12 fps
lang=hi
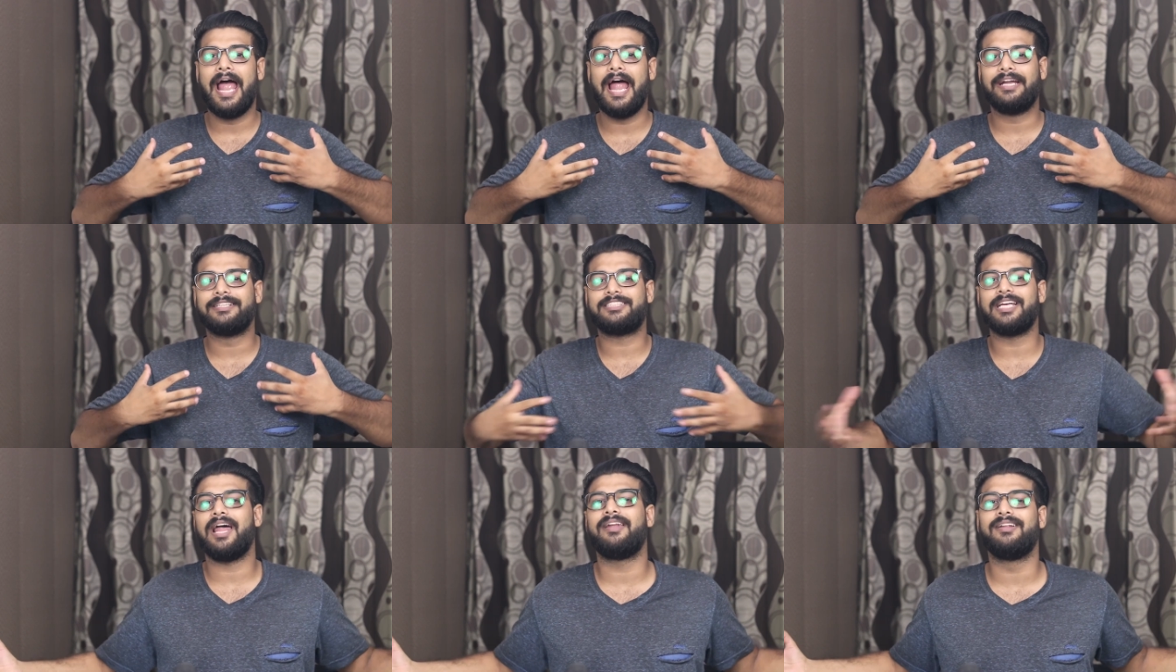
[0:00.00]
एंड
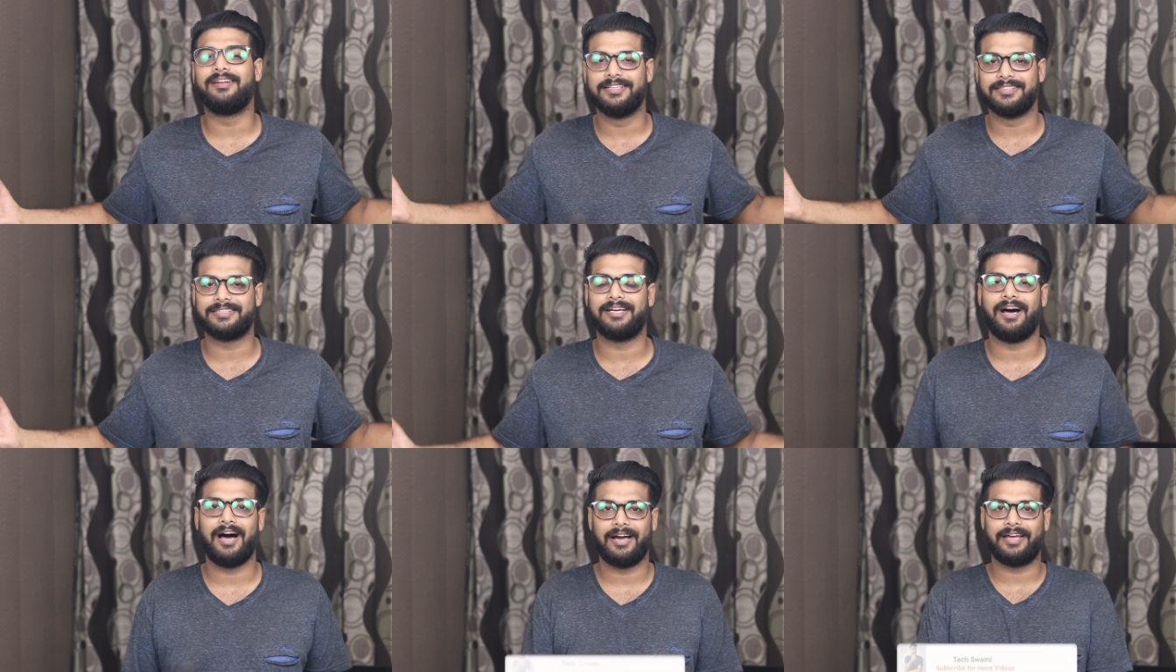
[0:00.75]
चैनल इज
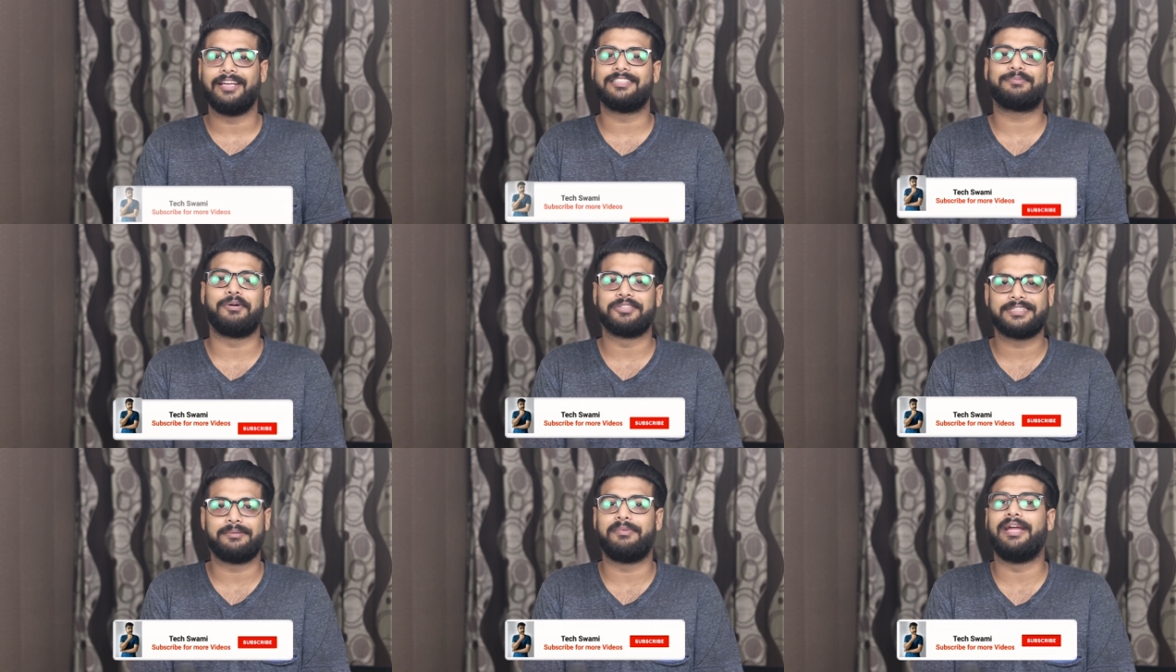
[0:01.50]
अगेन
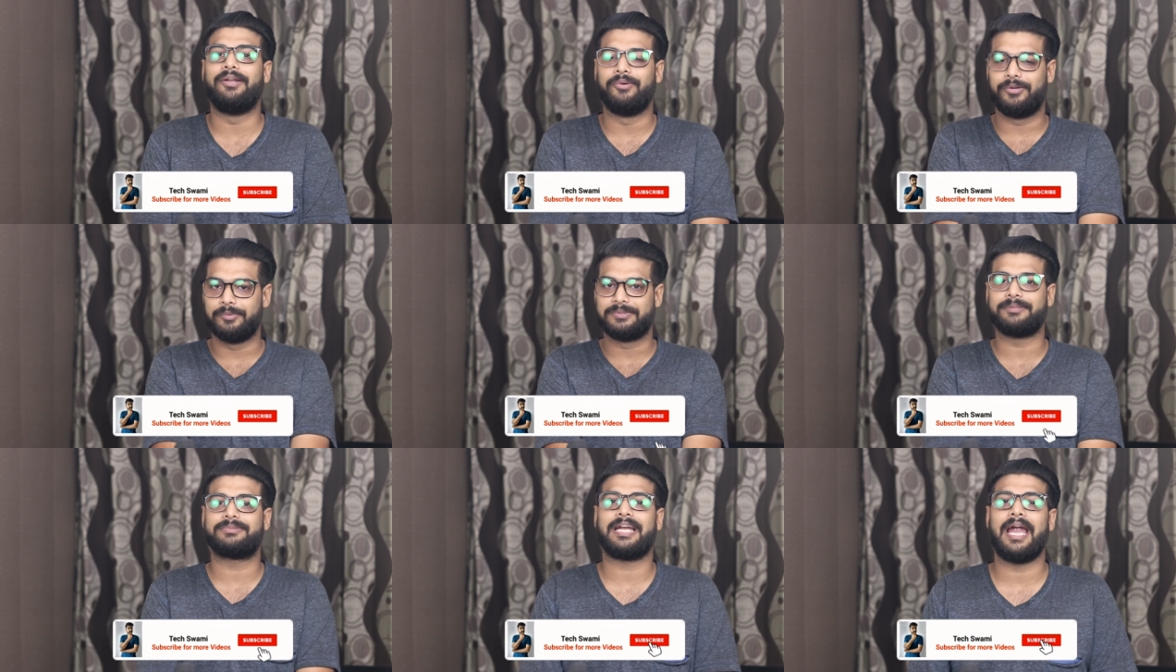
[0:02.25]
स्पॉन्सर्ड बाय यूट्यूब
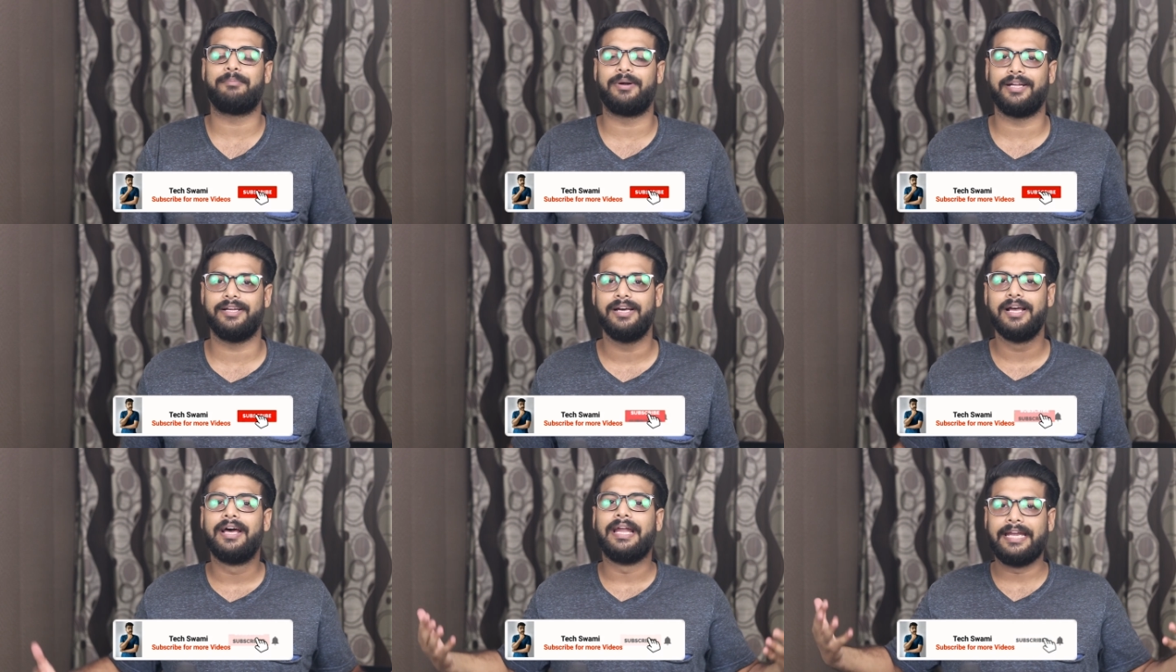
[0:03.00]
सब्सक्राइब बटन